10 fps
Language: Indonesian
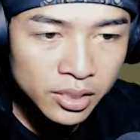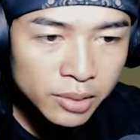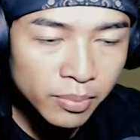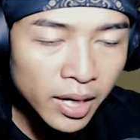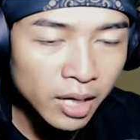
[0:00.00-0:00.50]

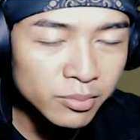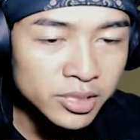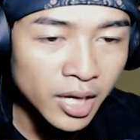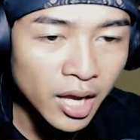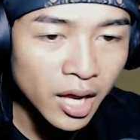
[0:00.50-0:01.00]
ini bakal
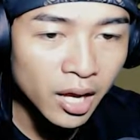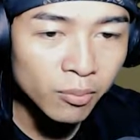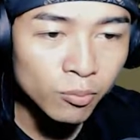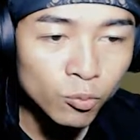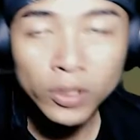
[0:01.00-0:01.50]
bisa
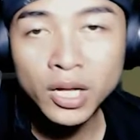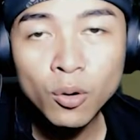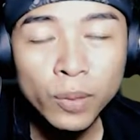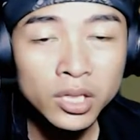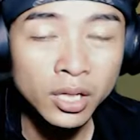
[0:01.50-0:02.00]
buat
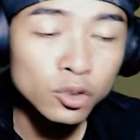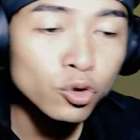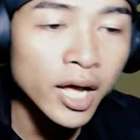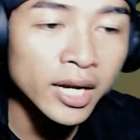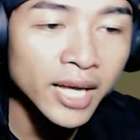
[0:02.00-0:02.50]
kamu
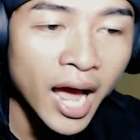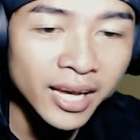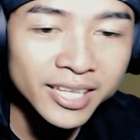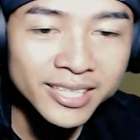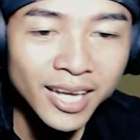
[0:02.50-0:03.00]
berteduh dari
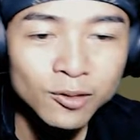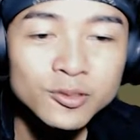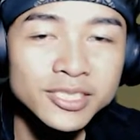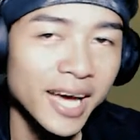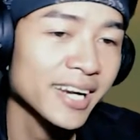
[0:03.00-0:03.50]
angin dan
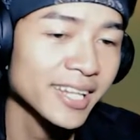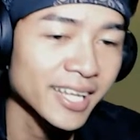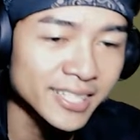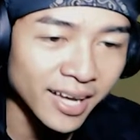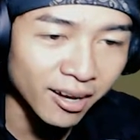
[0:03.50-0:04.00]
hujan
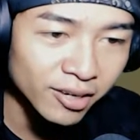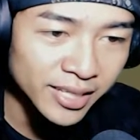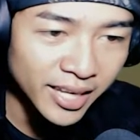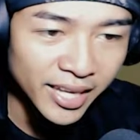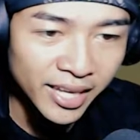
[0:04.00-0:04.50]
katanya.
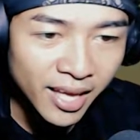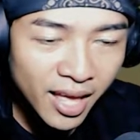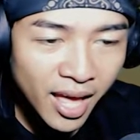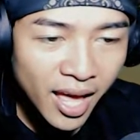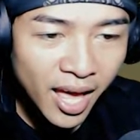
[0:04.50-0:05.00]
Oke.
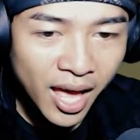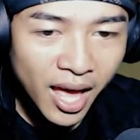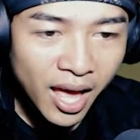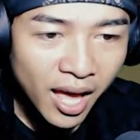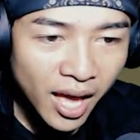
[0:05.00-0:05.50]

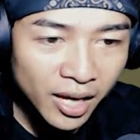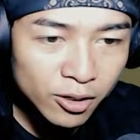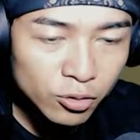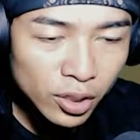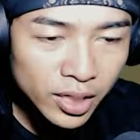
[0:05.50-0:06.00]

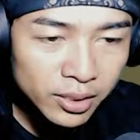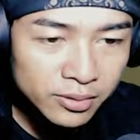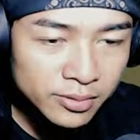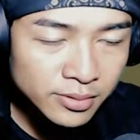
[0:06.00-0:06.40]
Aku akan